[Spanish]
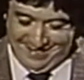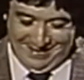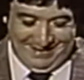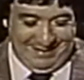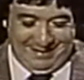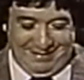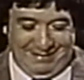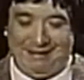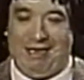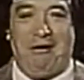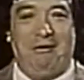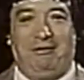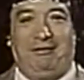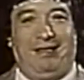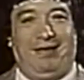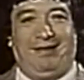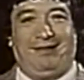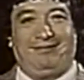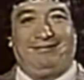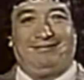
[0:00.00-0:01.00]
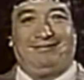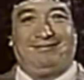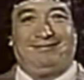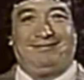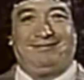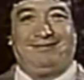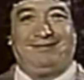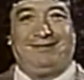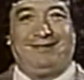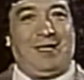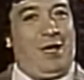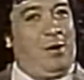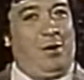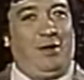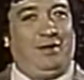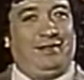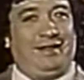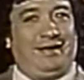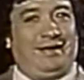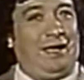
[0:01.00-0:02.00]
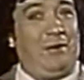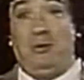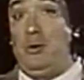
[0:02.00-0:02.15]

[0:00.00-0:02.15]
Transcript: Porque son palabras que tú inventaste, Luis.